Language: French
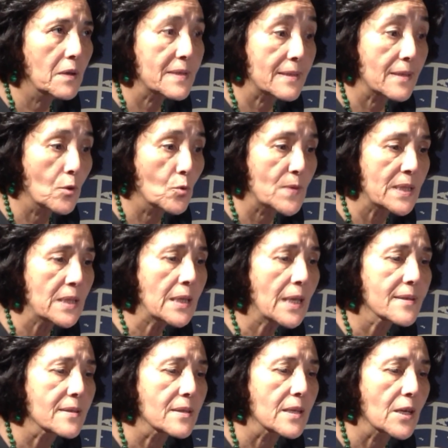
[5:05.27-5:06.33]
c'est aussi
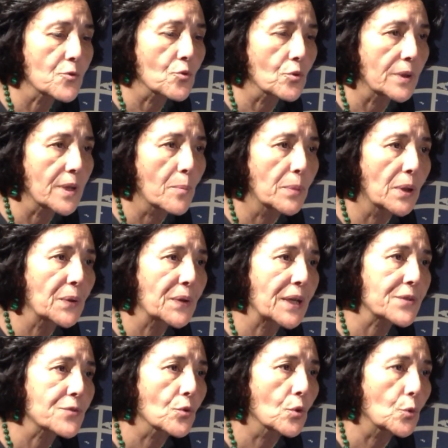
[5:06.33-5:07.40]
la signature d'un plan
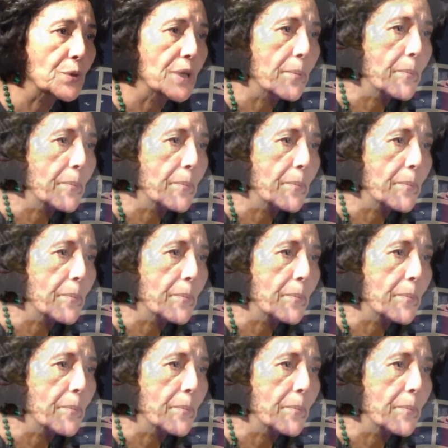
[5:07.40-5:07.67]
d'action au